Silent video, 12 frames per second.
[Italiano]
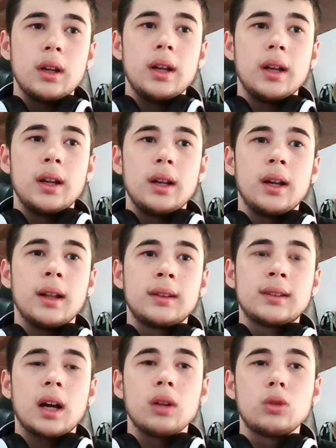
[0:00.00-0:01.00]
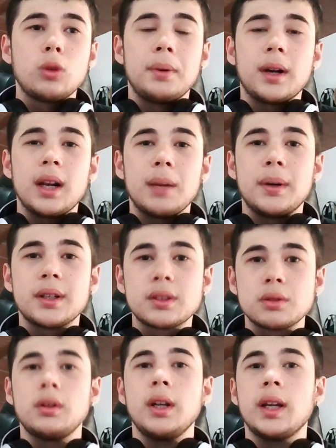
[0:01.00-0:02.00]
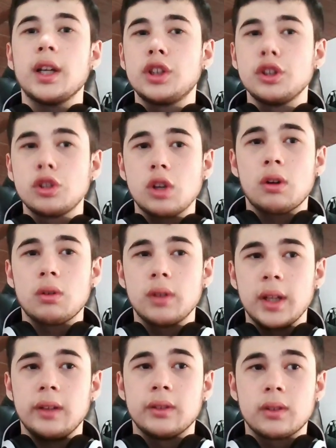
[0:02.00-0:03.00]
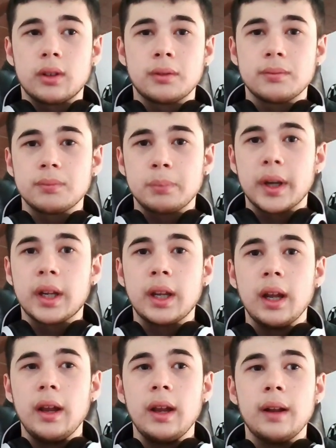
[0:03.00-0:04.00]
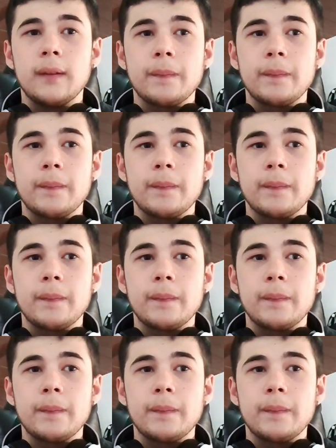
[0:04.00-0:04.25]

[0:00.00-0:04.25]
eh, tanto per le persone che ci giocano dentro, perché